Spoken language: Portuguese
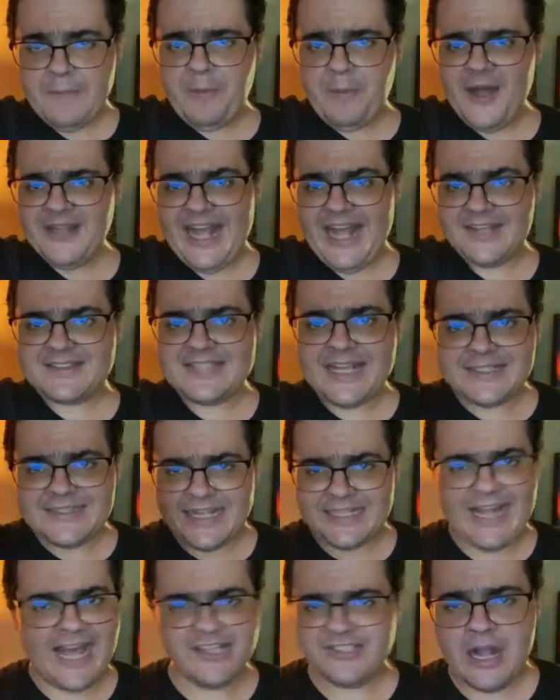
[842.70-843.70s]
poder,
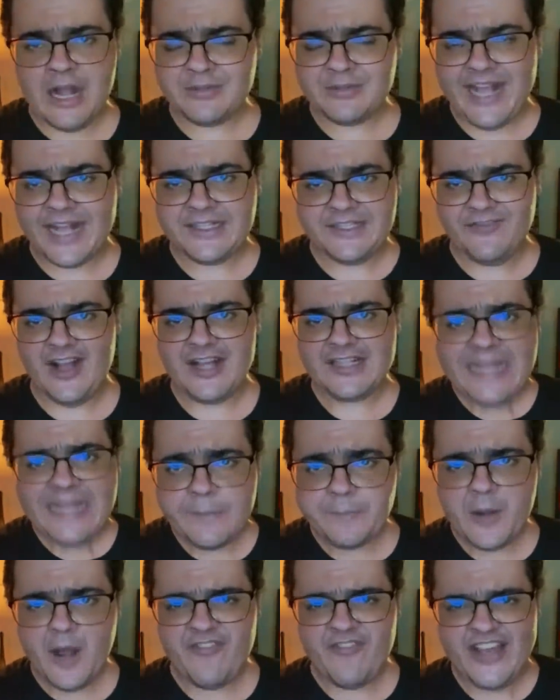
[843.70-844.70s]
Satanás não quer que você
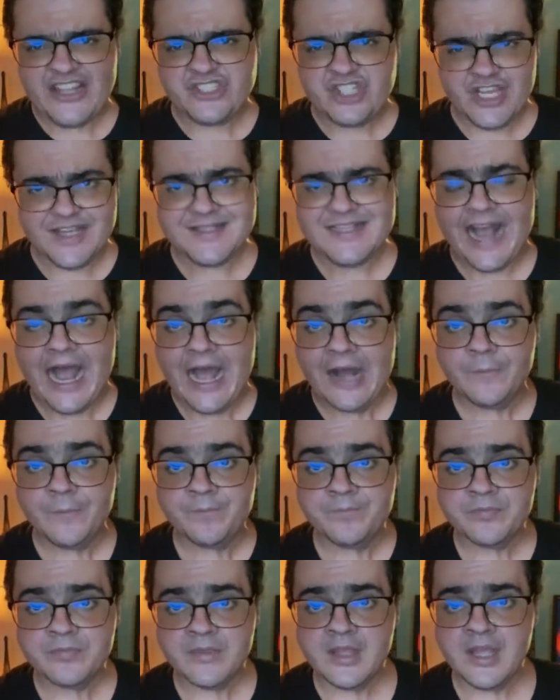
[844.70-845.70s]
profetiza.
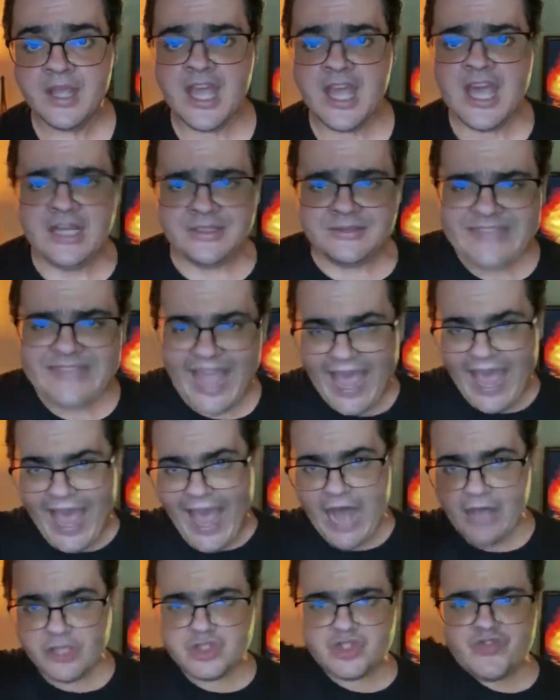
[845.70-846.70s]

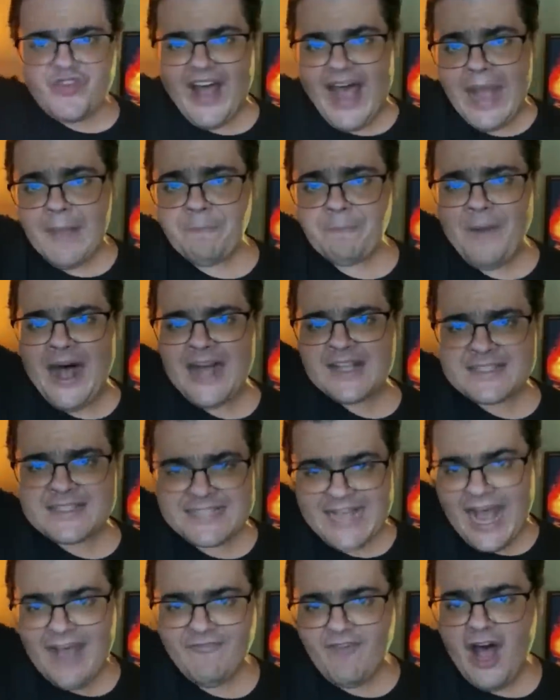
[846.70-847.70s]
Deus vai
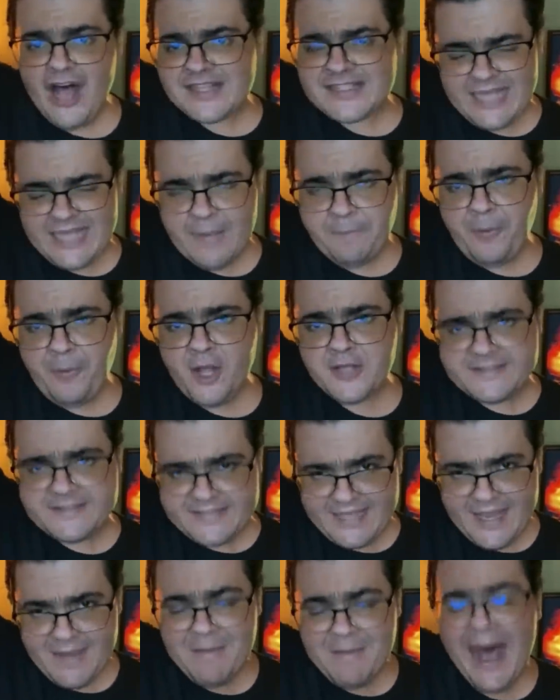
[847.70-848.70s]
passar você por
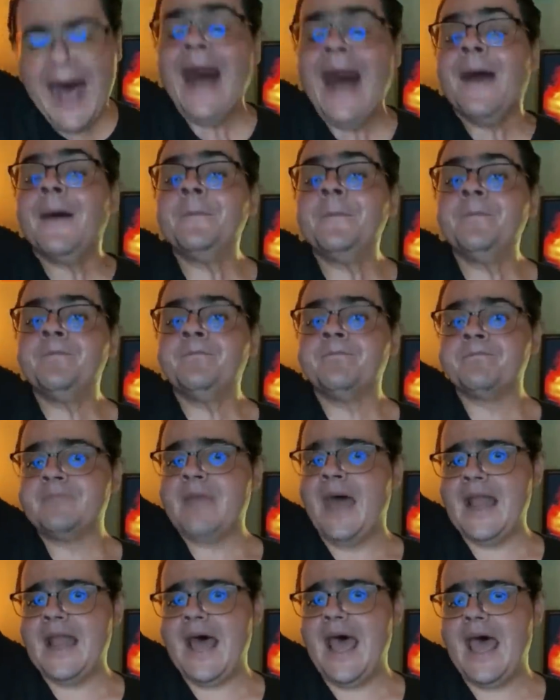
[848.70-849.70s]
cima.
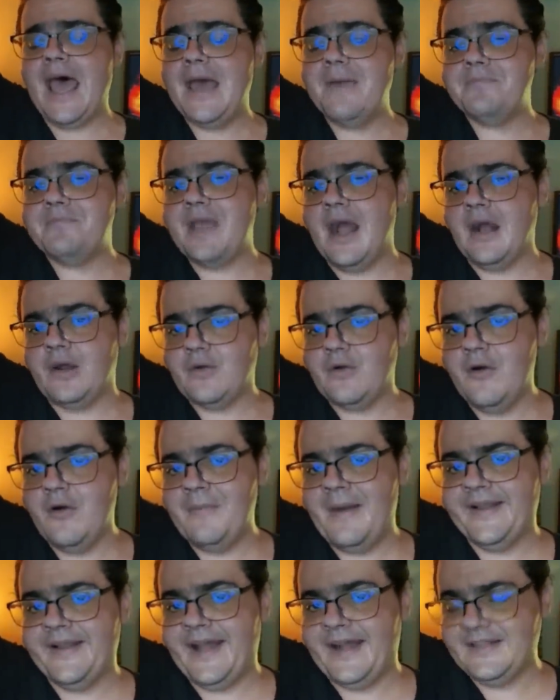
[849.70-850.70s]
Derebia,
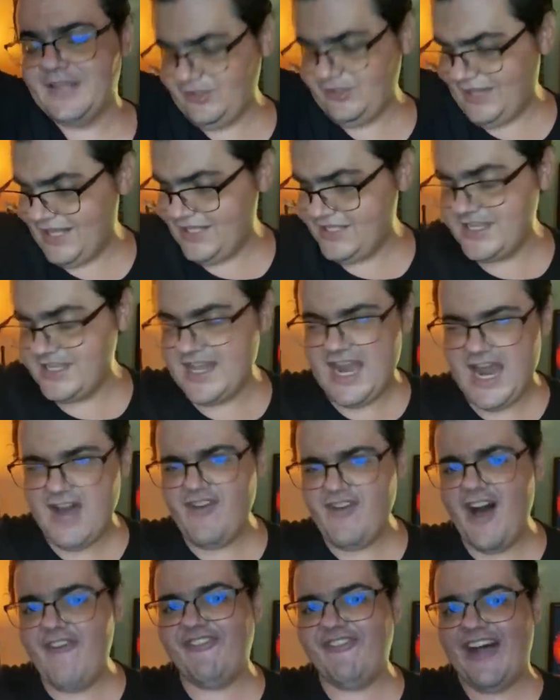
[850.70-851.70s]
comanda. Deus tá dizendo, eu
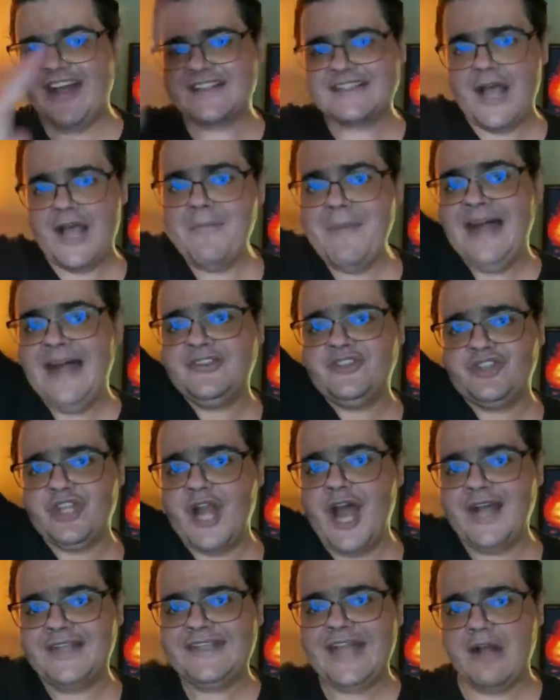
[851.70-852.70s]
vou fazer uma
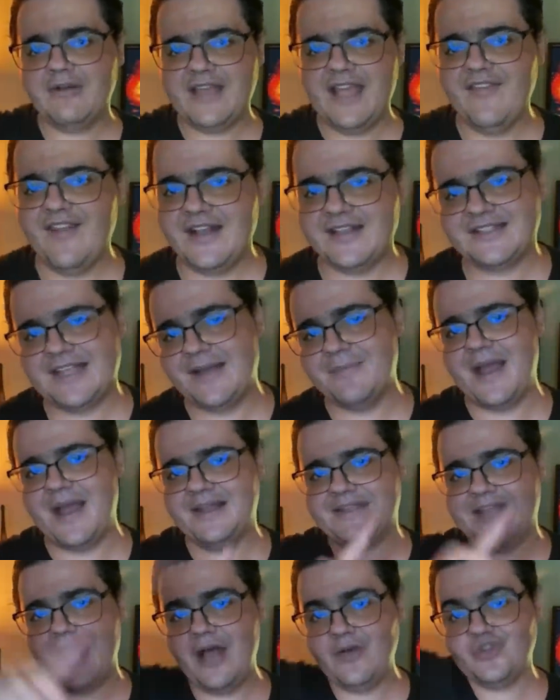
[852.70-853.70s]
troca e alguém vai
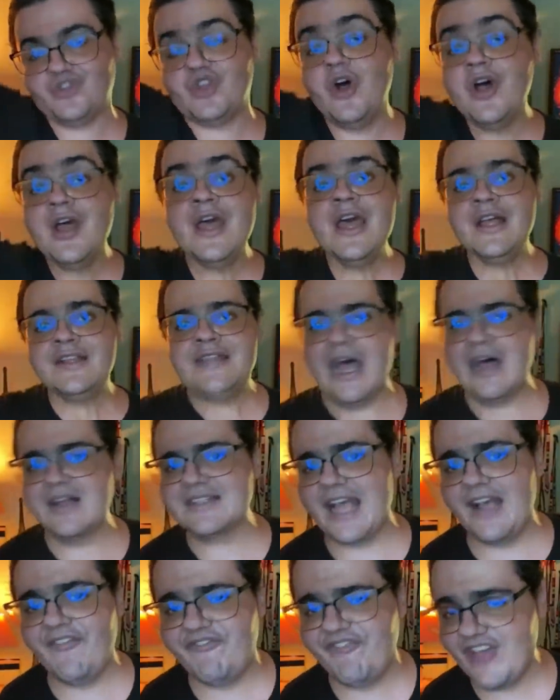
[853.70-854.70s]
saber que eu sou.
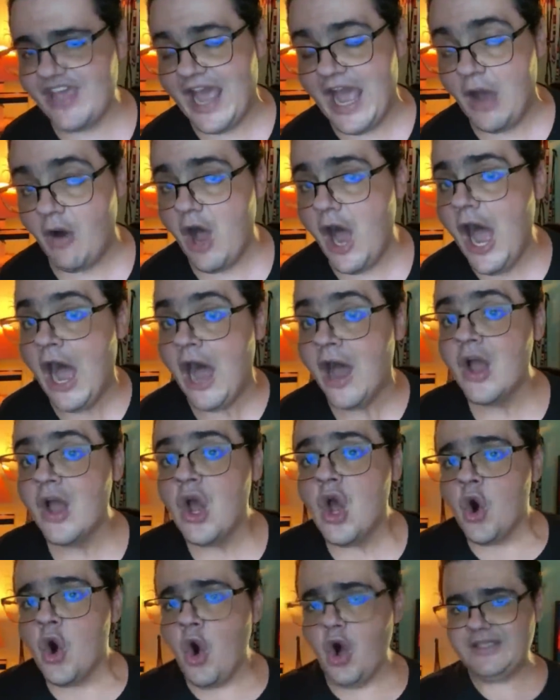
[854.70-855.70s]
Deus é fiel, ó.
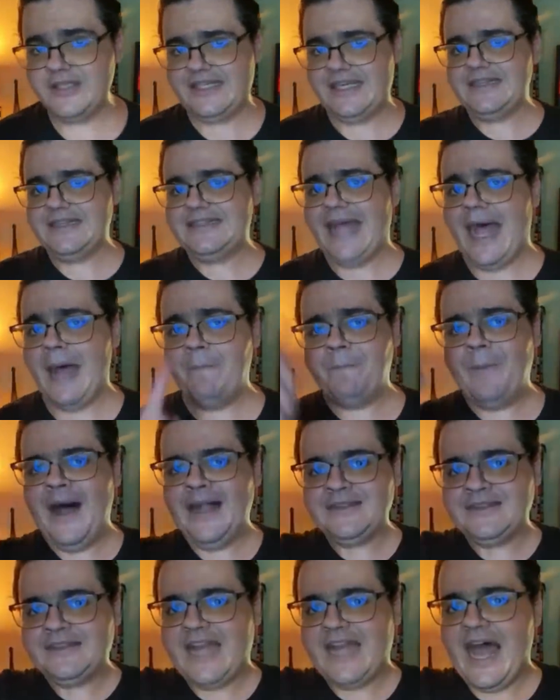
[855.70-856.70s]
O que tá
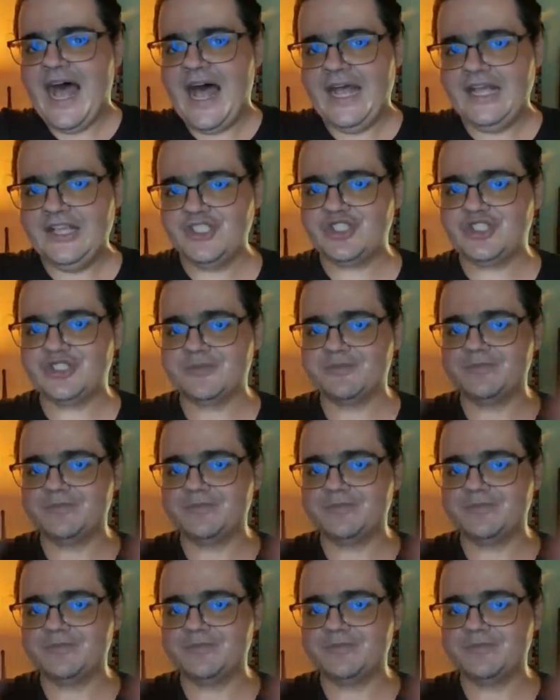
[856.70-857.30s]
para trás,